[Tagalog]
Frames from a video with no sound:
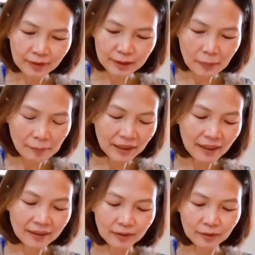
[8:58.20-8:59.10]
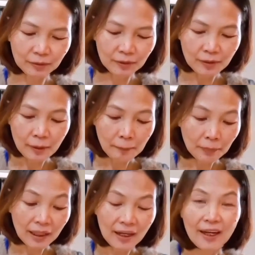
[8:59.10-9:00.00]
Tapos mamaya na to.
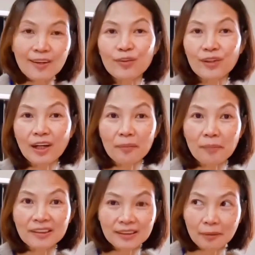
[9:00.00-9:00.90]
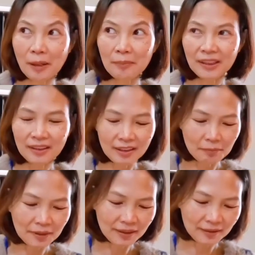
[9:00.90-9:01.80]
Pakakain ko yan kay Master mamayang
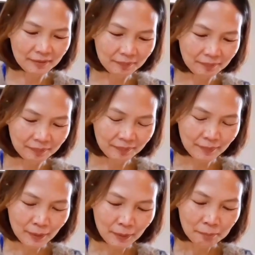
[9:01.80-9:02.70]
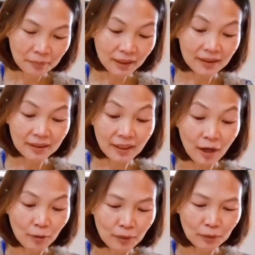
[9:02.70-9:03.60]
gabi. Para hindi na ako